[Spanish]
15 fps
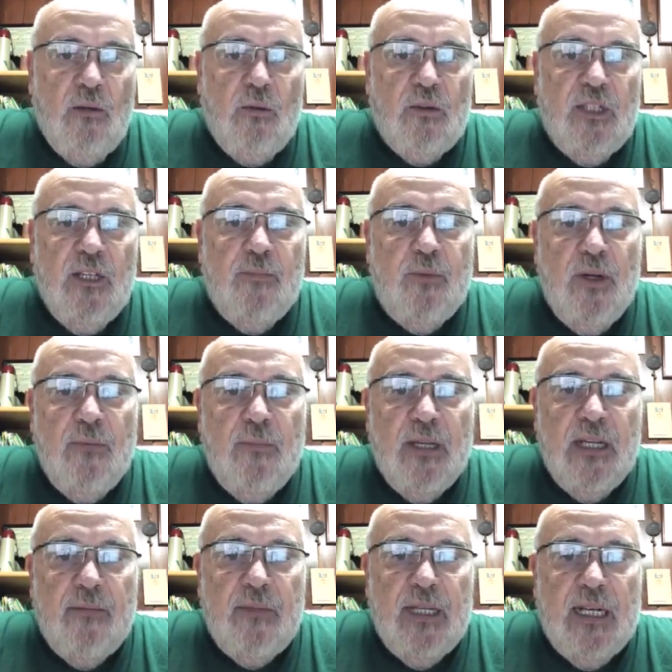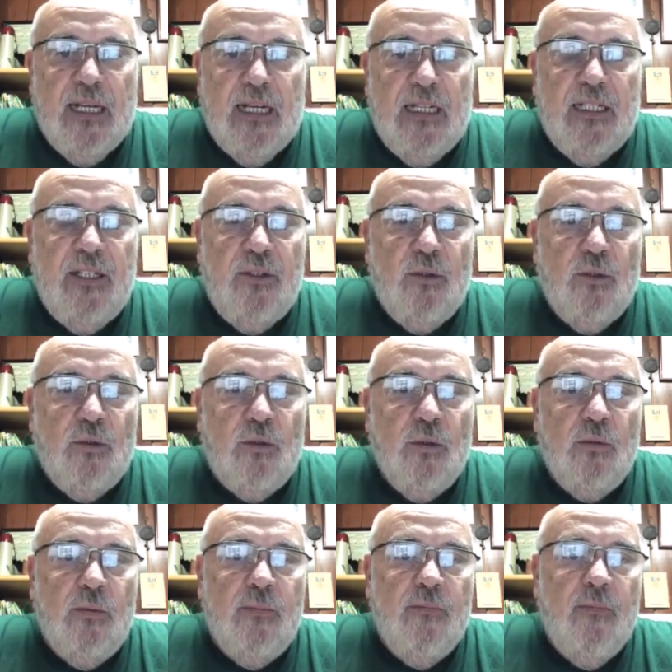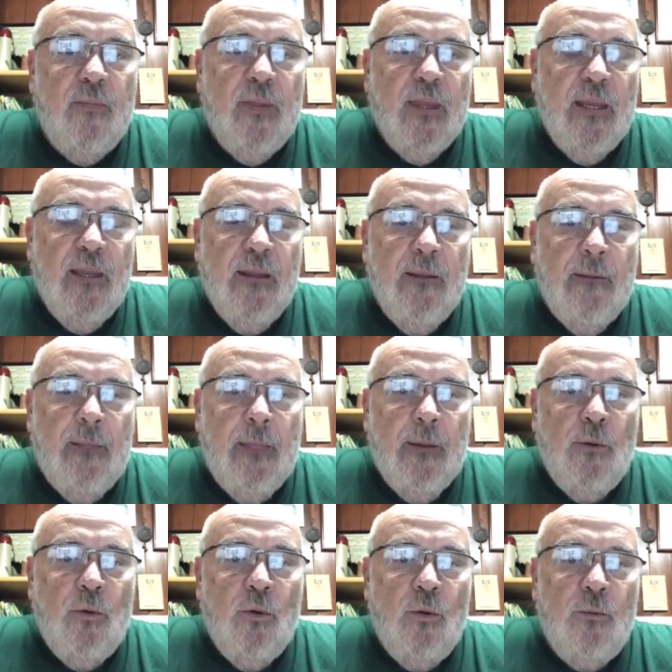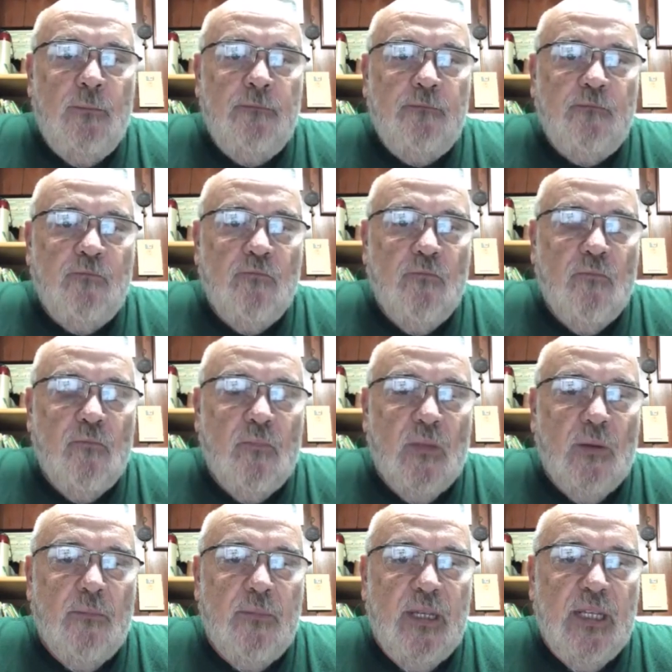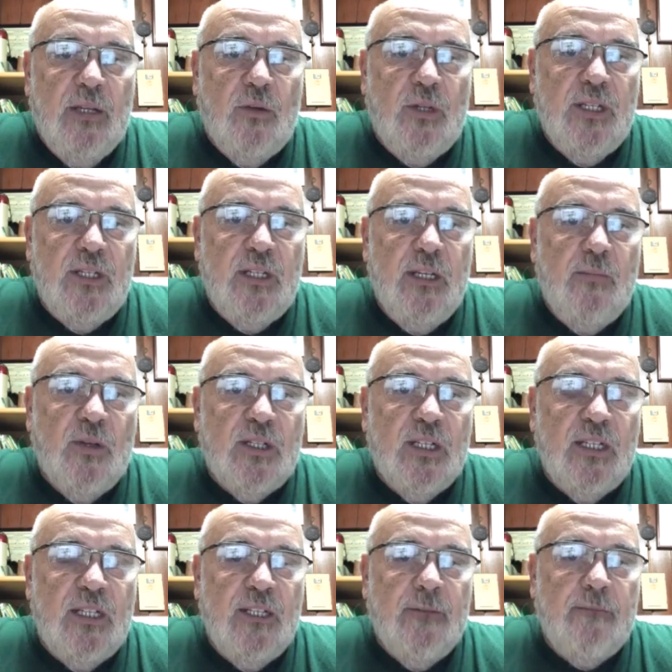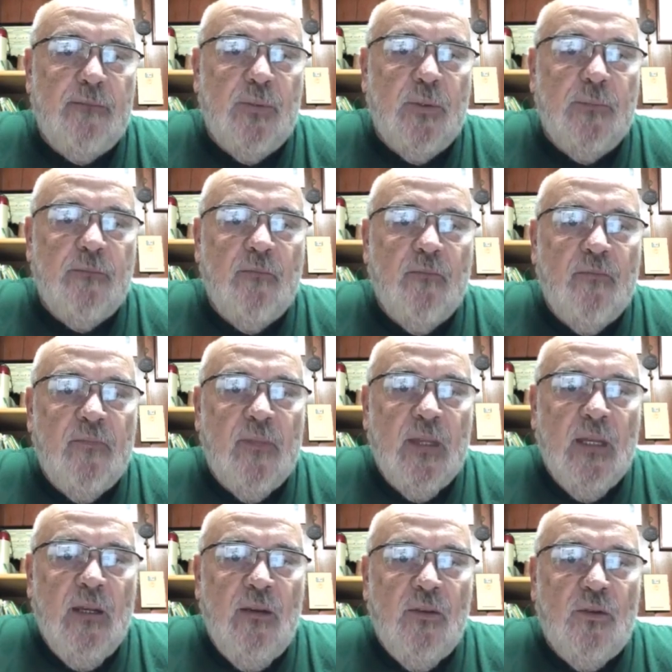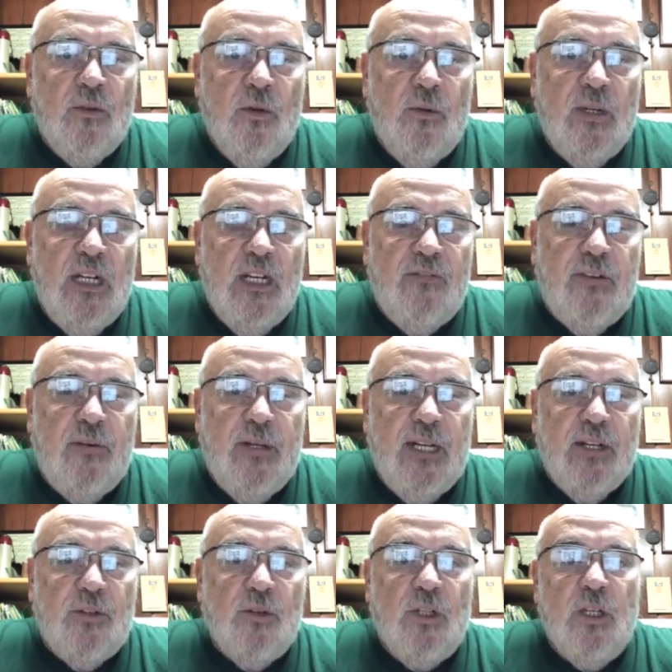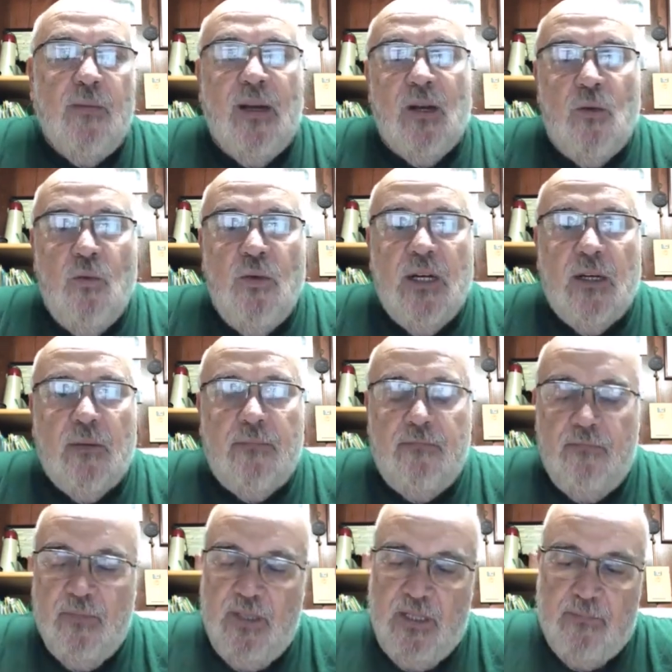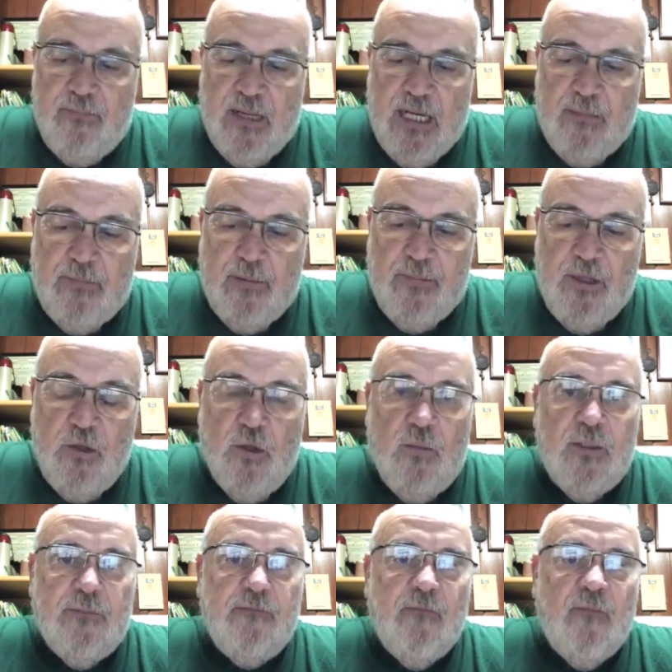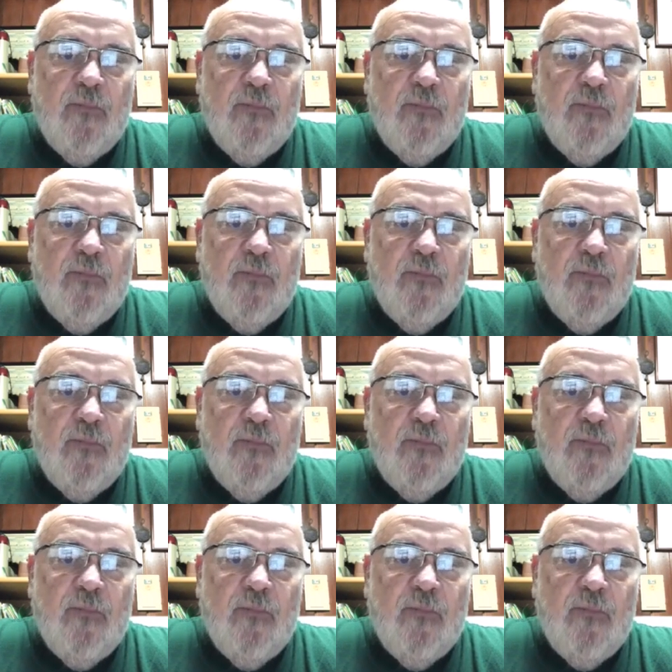Ustedes pueden ver en mi canal de YouTube un video que hicimos hace tiempo sobre la fabricación de vacuna eh, para papiloma,